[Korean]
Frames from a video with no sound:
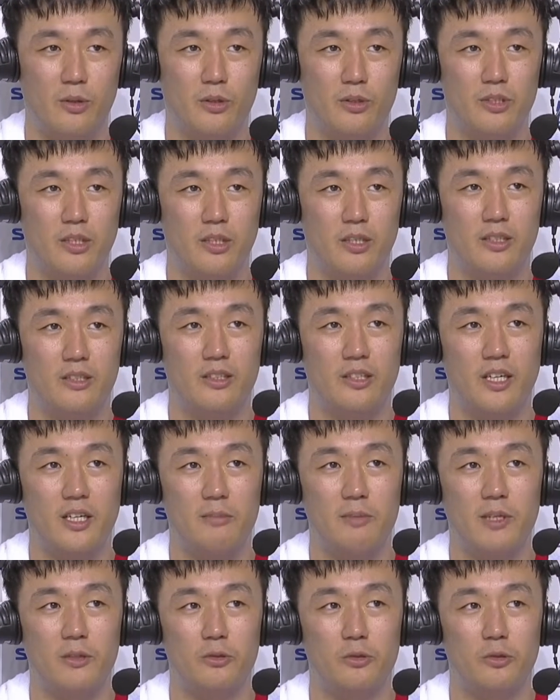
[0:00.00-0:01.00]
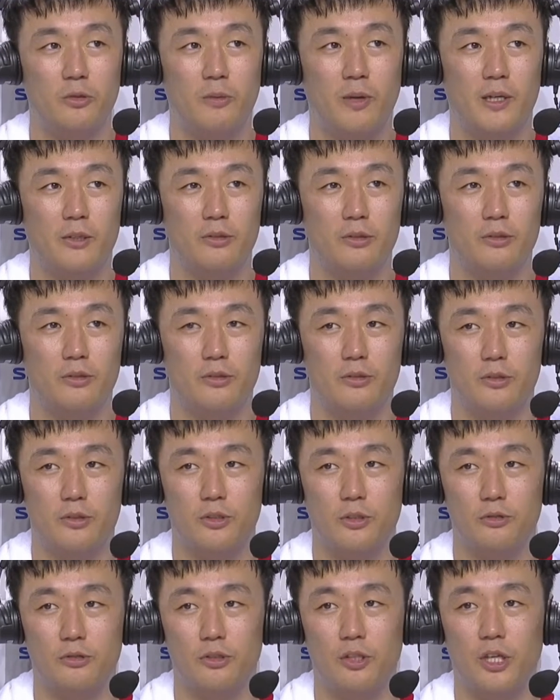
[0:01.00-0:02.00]
어제 게임하고 또 바로 또
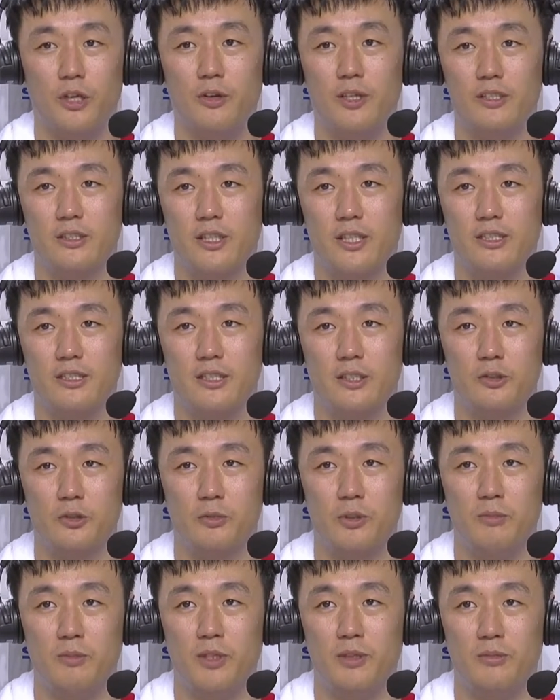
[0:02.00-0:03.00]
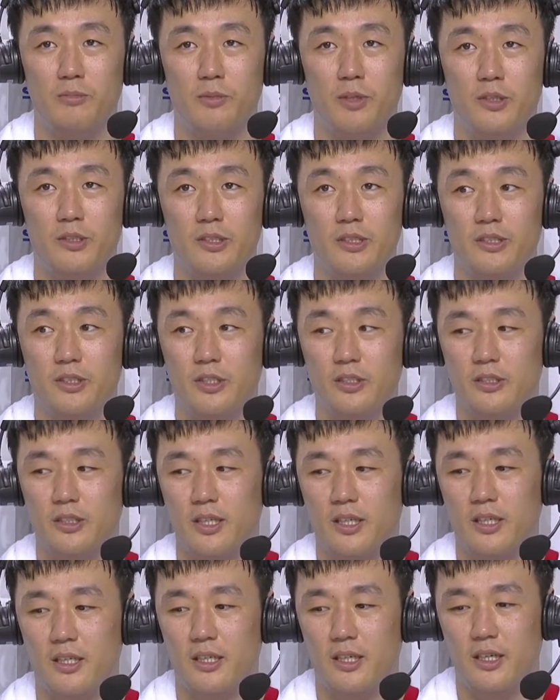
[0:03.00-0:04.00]
전주 내려와서 하는데 좀 힘든 면은
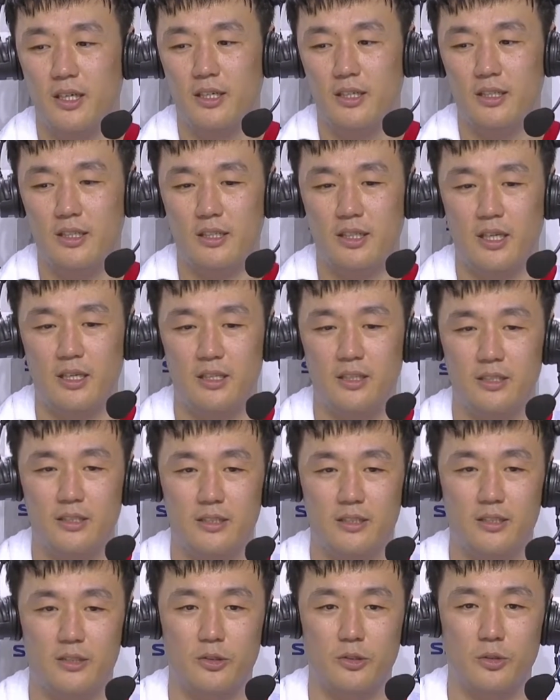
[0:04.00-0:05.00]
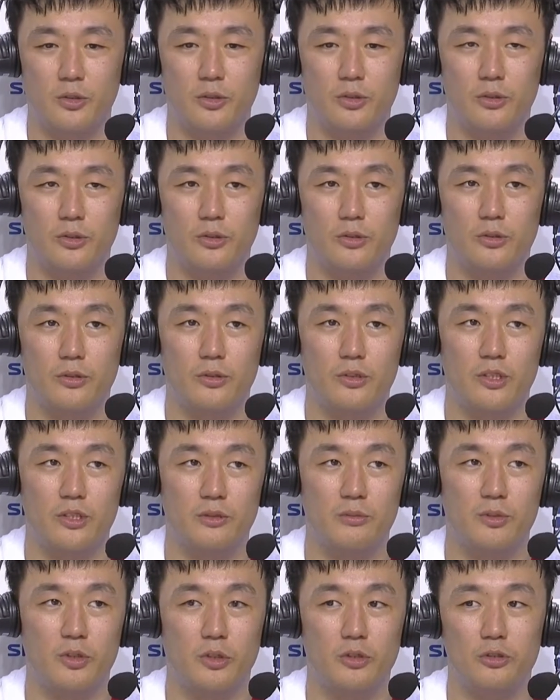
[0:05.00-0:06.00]
있었는데, 일단 또
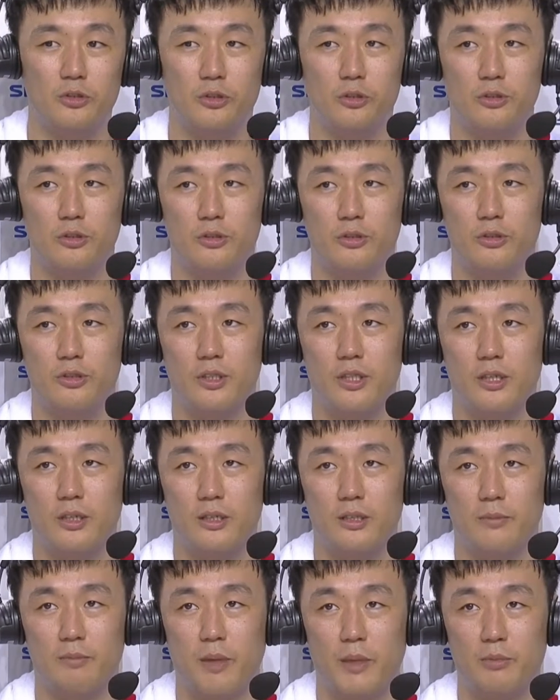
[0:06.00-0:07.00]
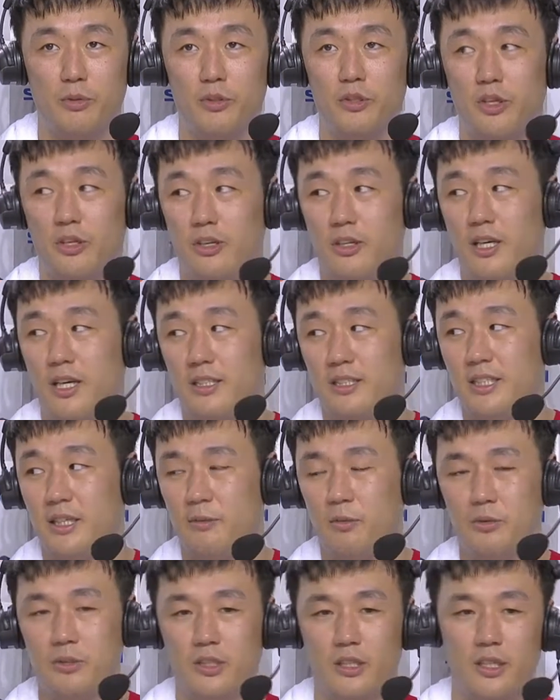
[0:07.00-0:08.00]
지금 전주가 백 퍼센트 전력이 아니다
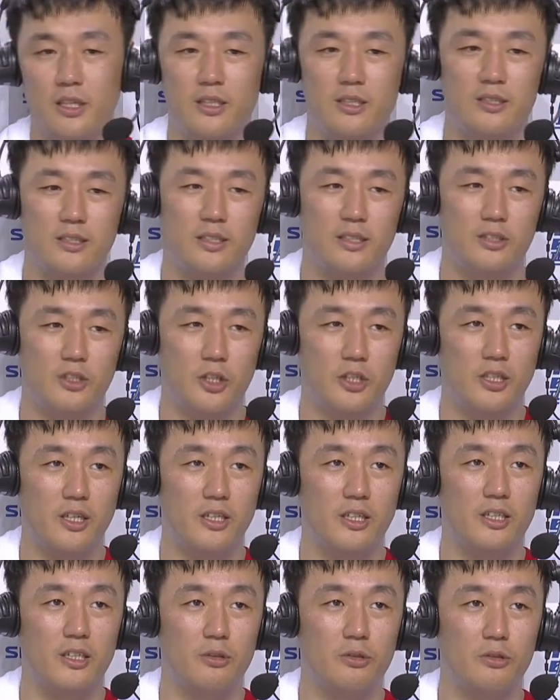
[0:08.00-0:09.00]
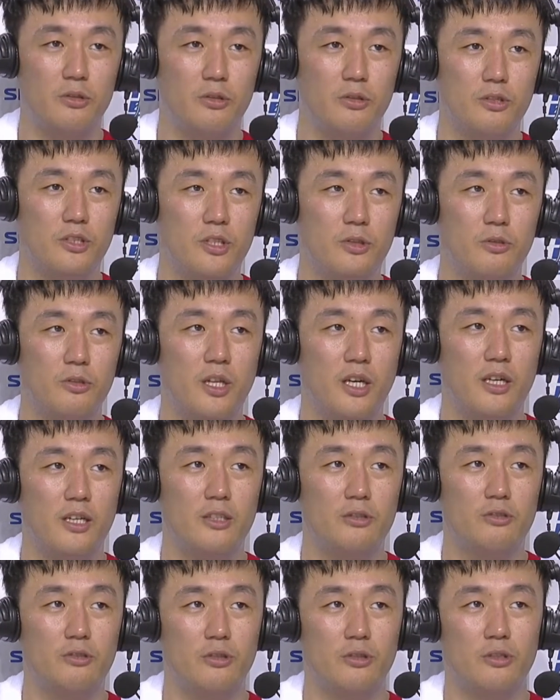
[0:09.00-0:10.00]
보니까 저희가 일 위로 치고
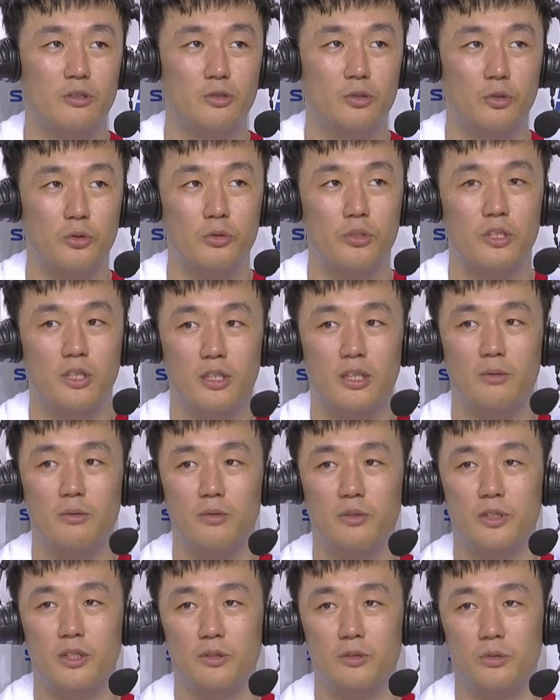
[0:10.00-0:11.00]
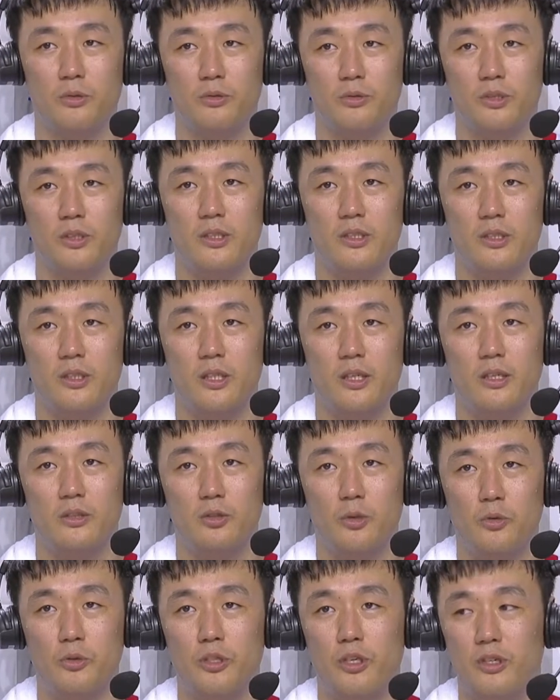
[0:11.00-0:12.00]
나갈 수 있는 좋은 기회다 보니까 또 오늘
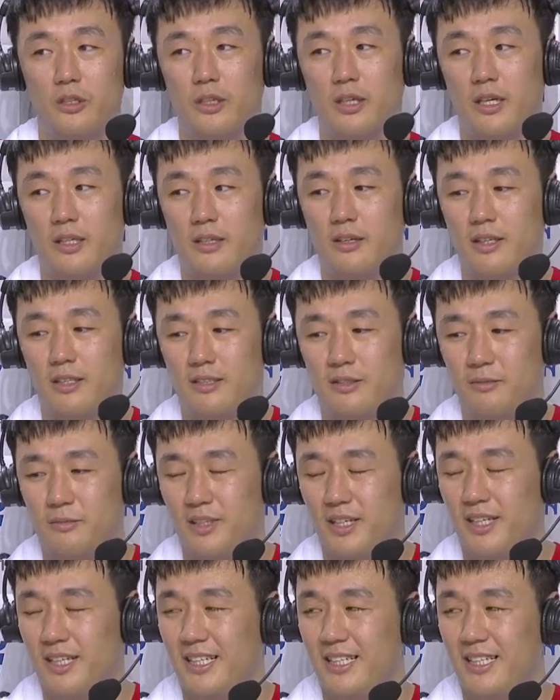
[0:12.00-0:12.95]
좋은 경기 한 것 같습니다.